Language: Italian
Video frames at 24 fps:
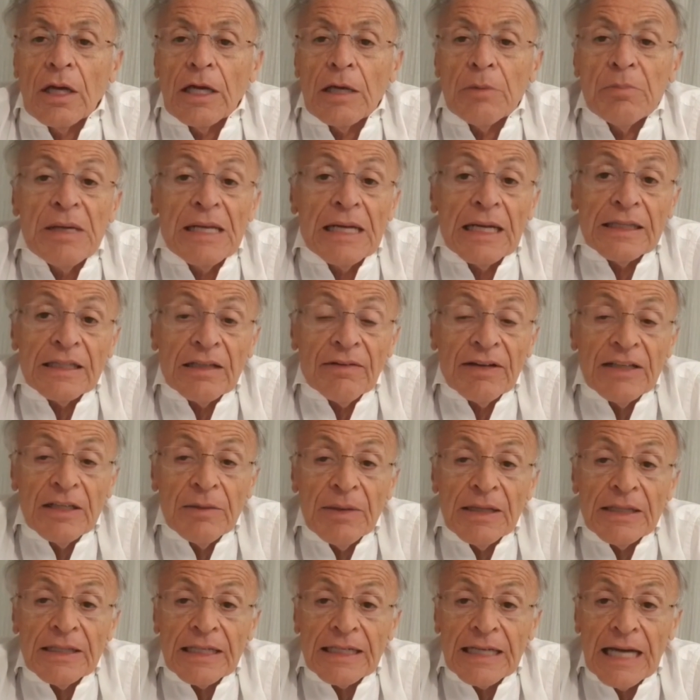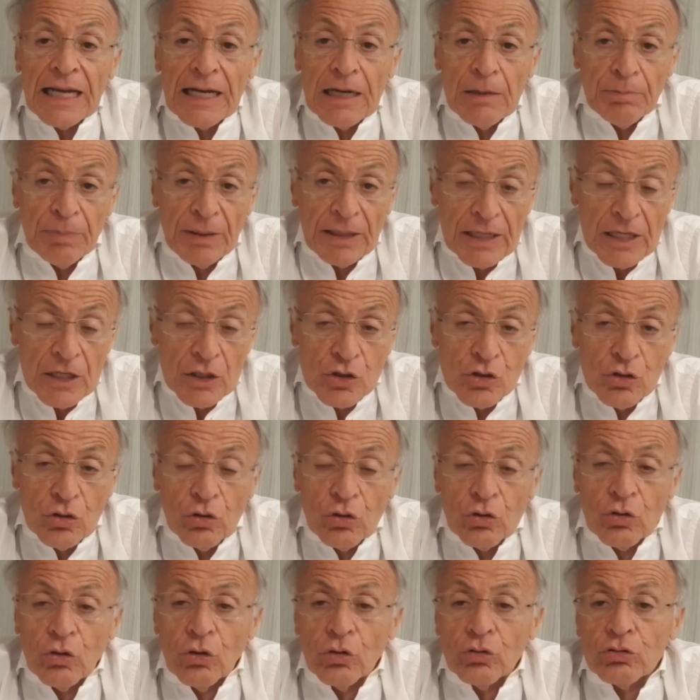Milan deve dimenticare il
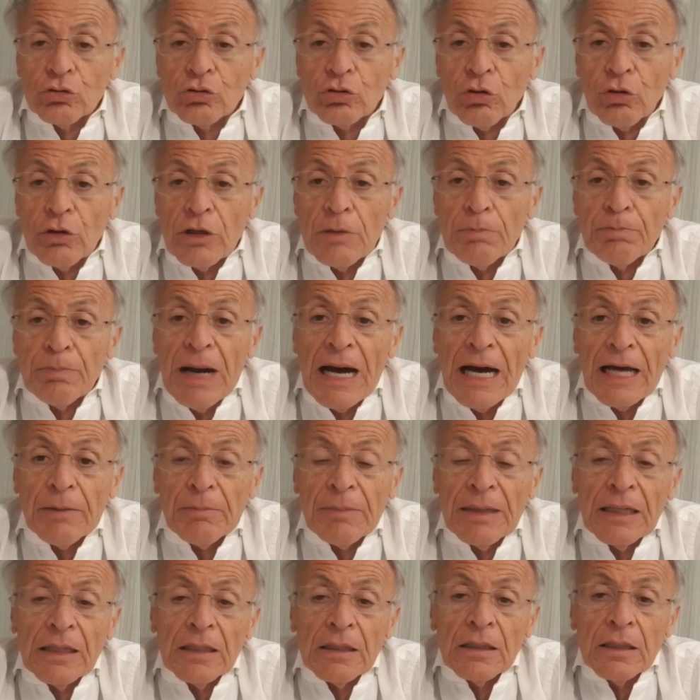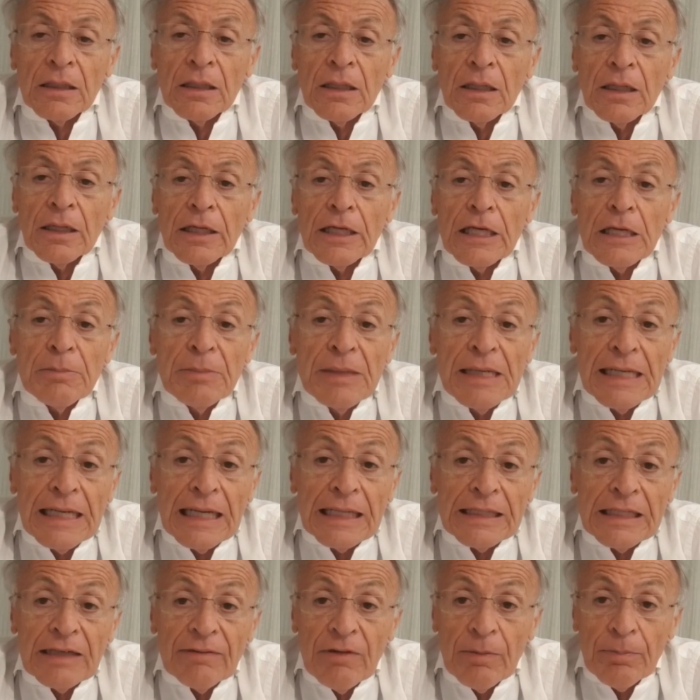pareggio contro il Parma, il
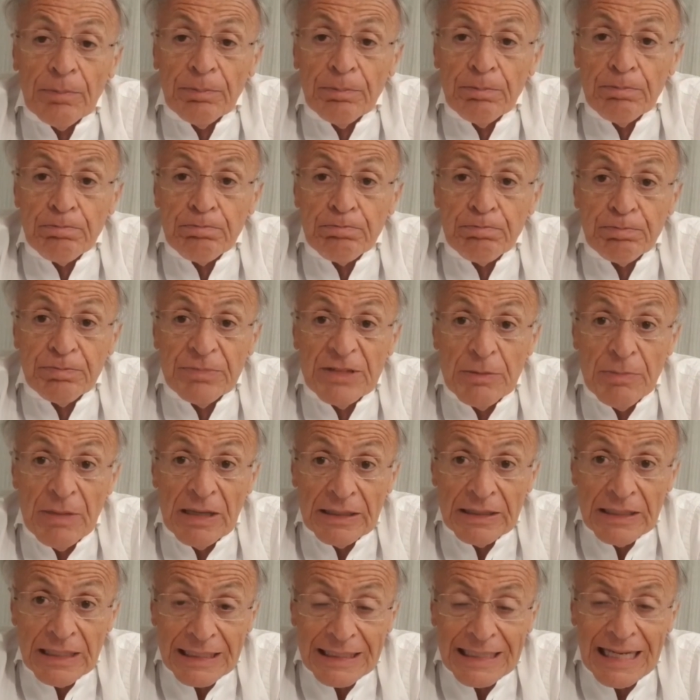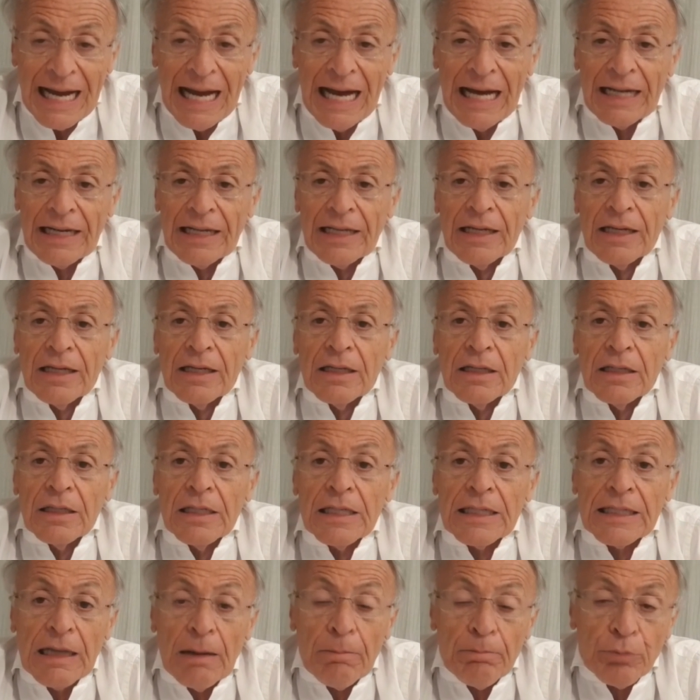Milan deve dimenticare
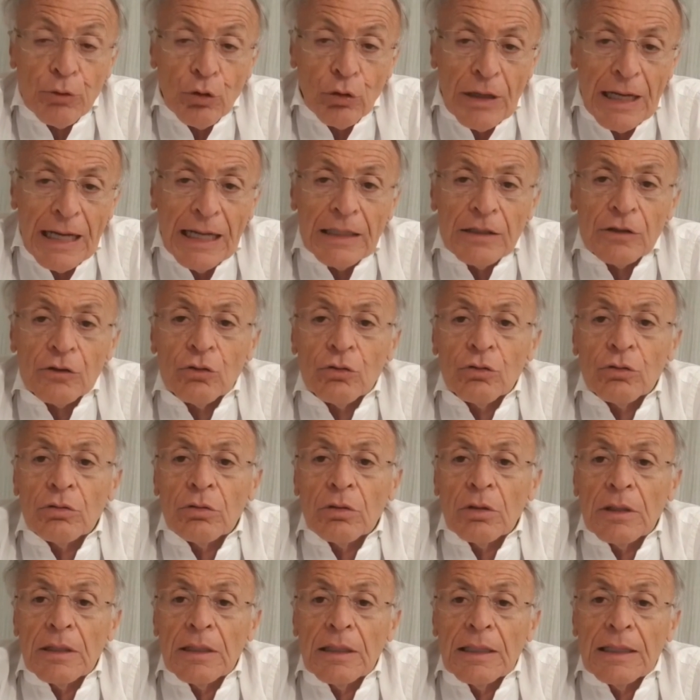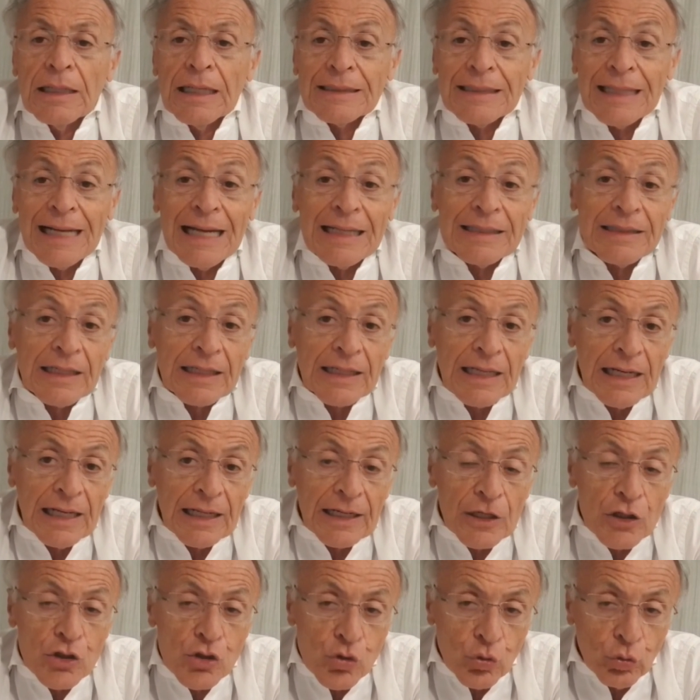il campionato, l'Atalanta che l'ha
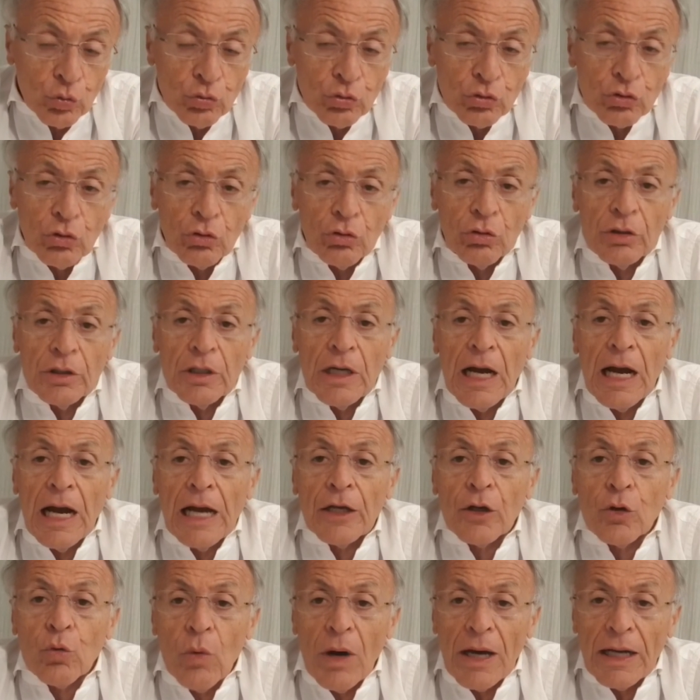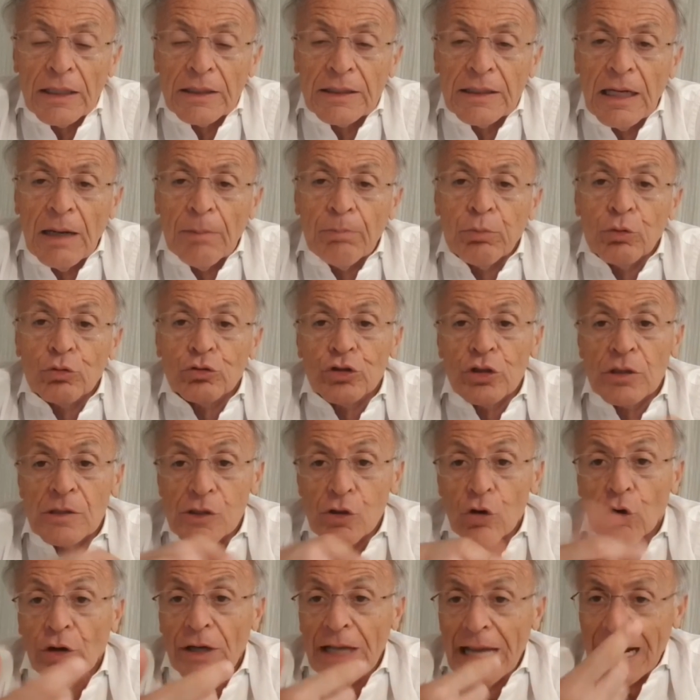raggiunto, è in quarta
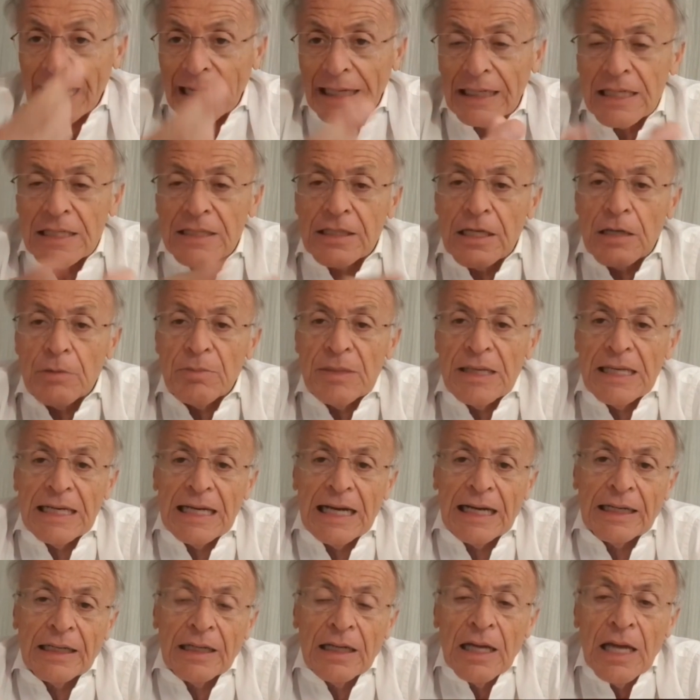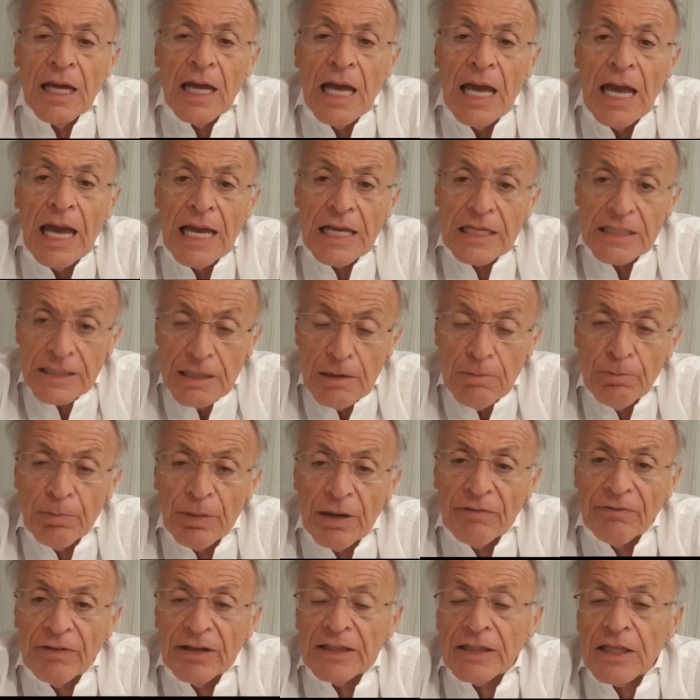posizione anche se il Milan è
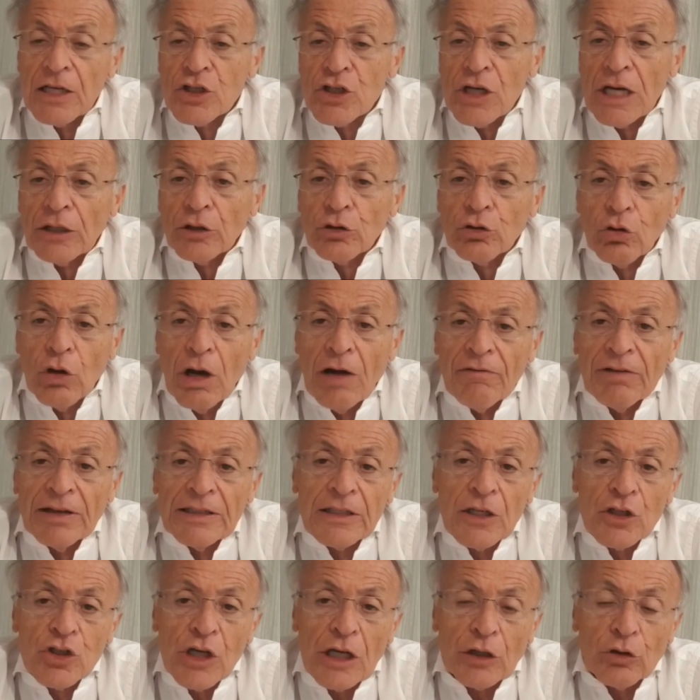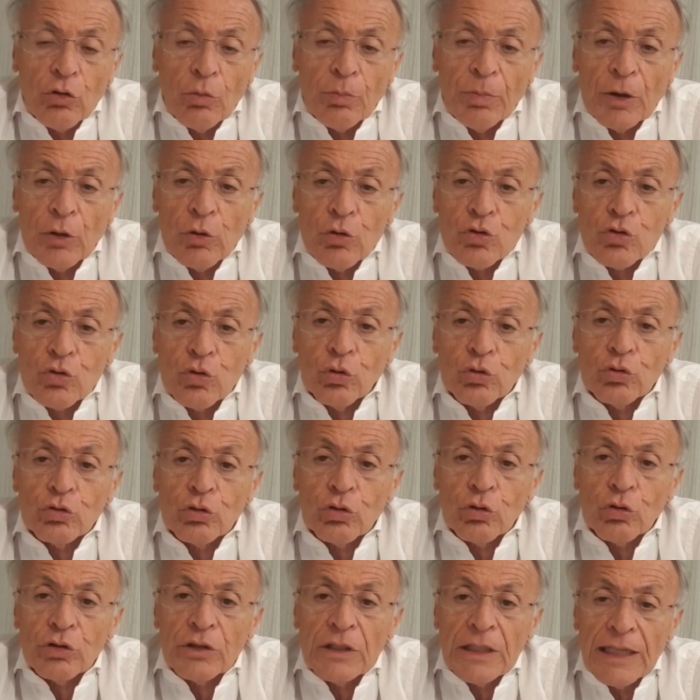sempre avvantaggiato, avvantaggiato per lo
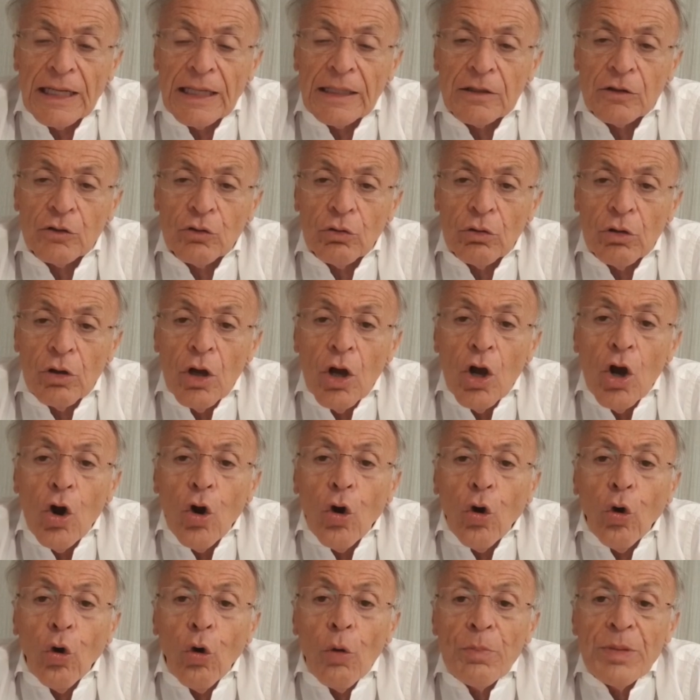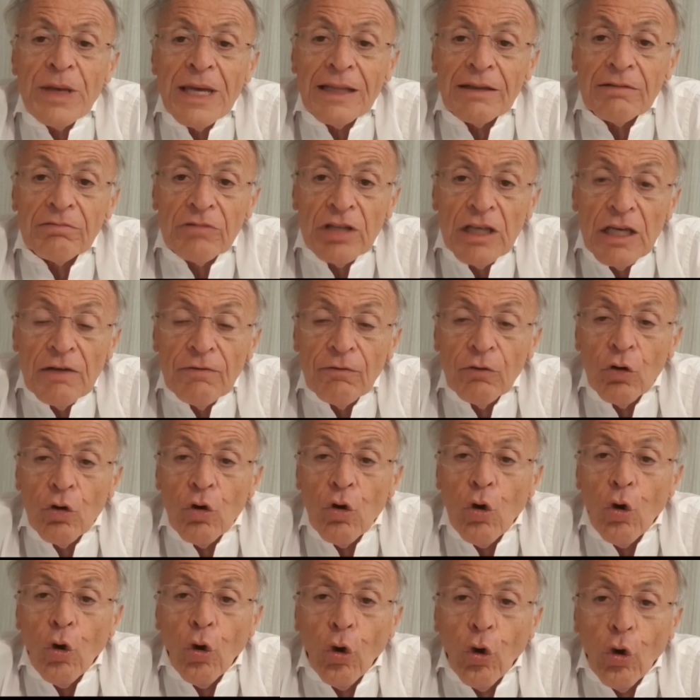scontro diretto.
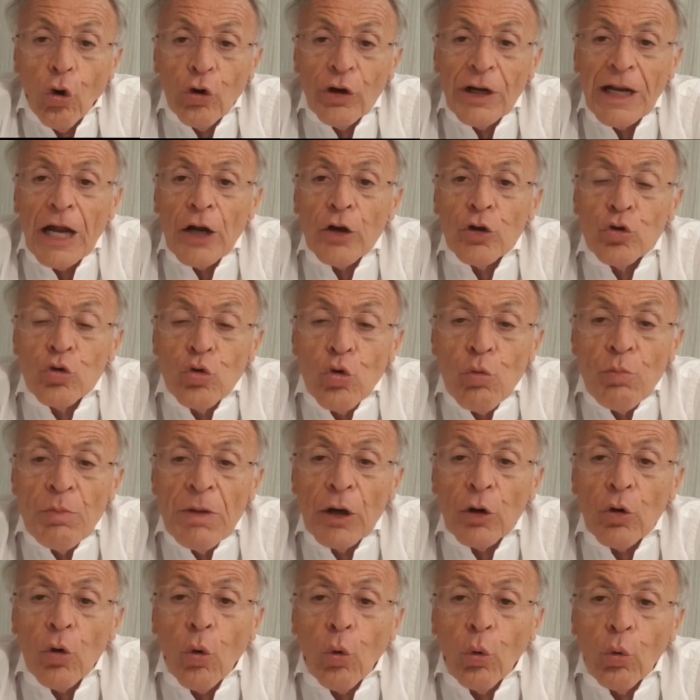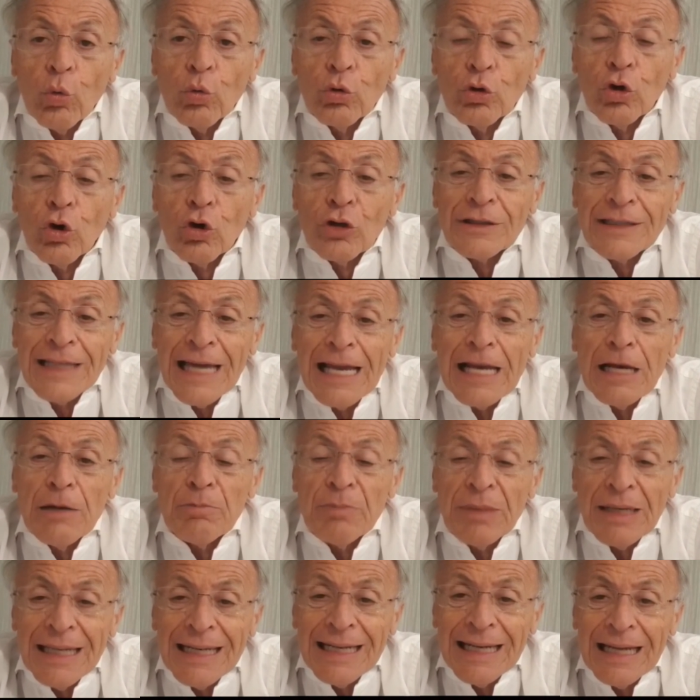Obiettivo ora numero uno del
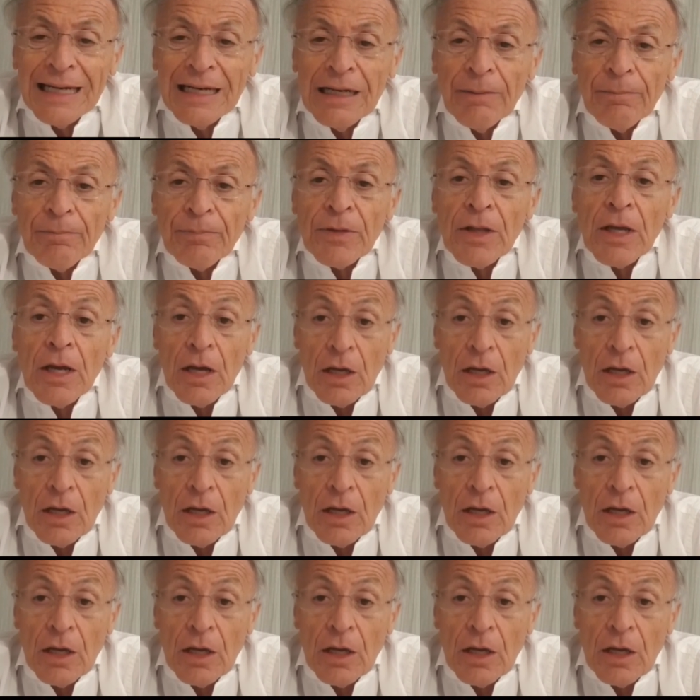Milan